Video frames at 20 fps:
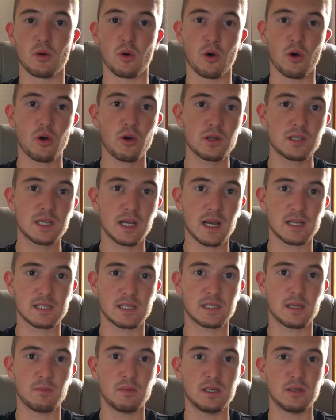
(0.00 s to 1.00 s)
retiraient
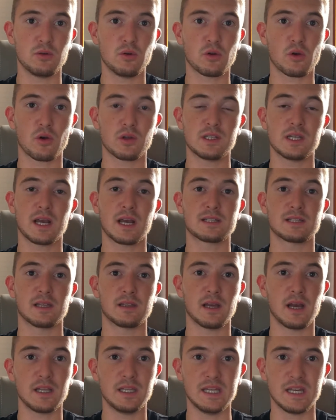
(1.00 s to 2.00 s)
cette habitude, retiraient
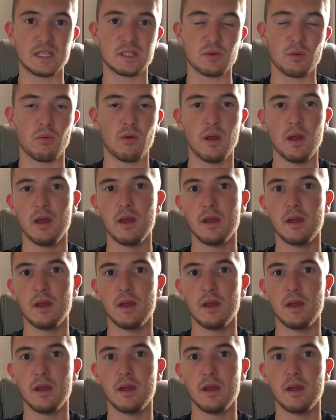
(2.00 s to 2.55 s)
cette addiction,